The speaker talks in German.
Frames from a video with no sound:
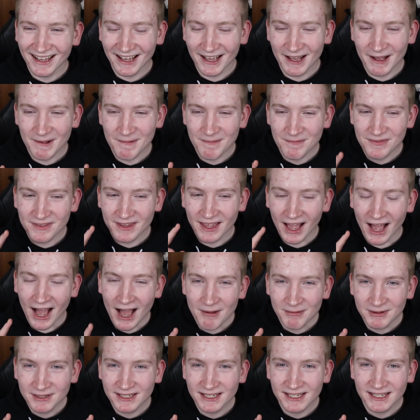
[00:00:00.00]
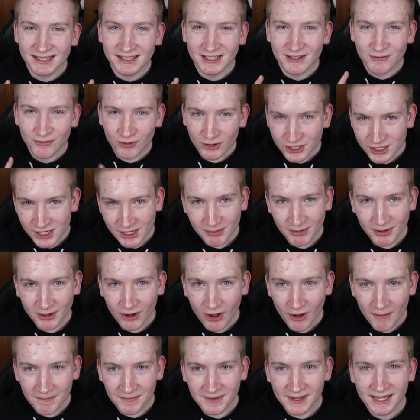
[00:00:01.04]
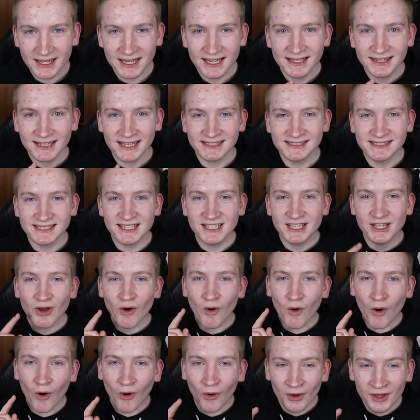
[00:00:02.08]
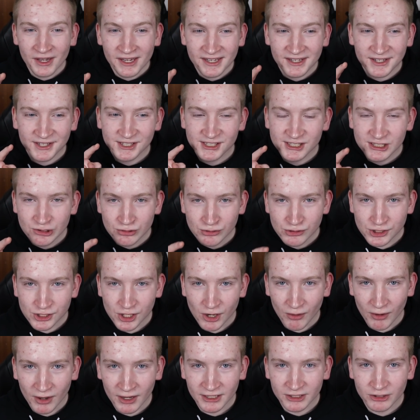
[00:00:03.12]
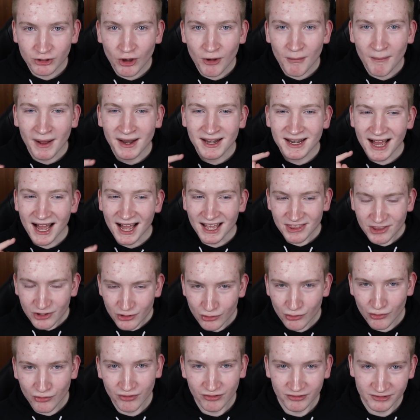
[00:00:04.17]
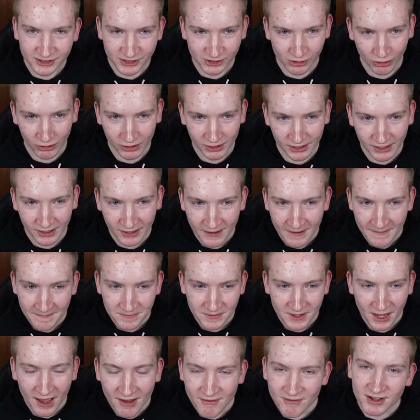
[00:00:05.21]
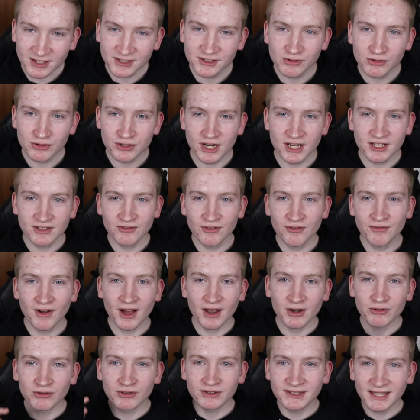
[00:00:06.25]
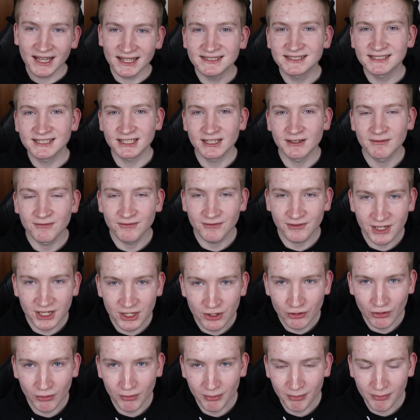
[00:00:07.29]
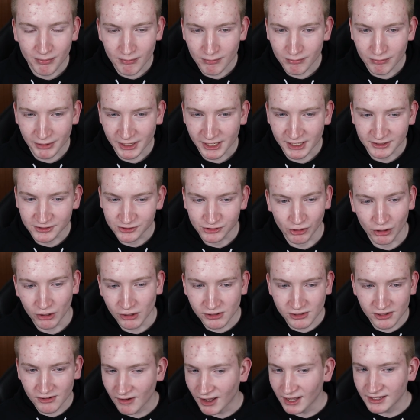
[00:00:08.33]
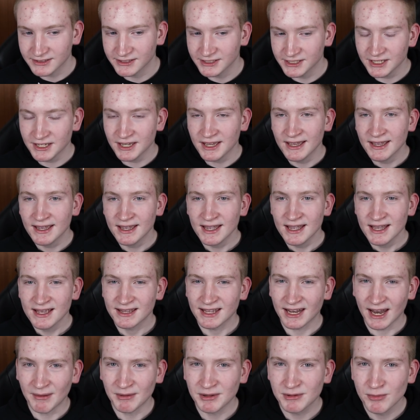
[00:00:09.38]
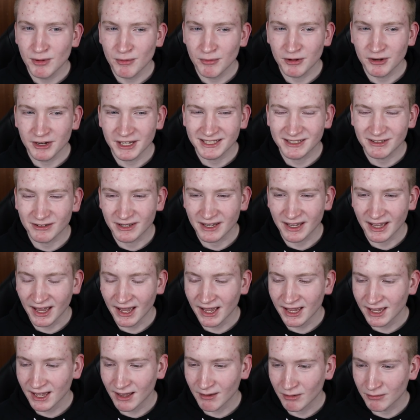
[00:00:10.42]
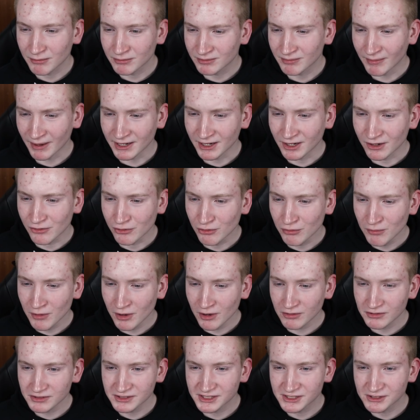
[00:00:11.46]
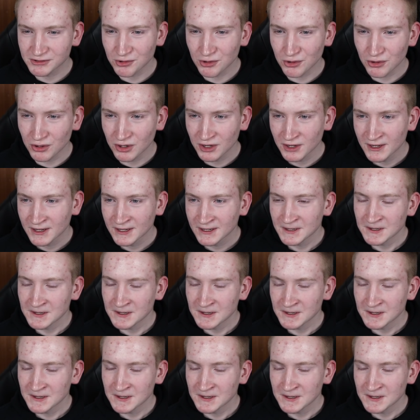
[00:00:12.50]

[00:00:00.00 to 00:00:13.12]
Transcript: ähm, habe ich den Vorschlag bekommen, bekommen, dass ich euch Zuschauer doch mal anrufen soll. Einfach so just for fun und das in einem Video bringen soll quasi. Dann habe ich mir überlegt, okay, aber mit meiner Nummer und so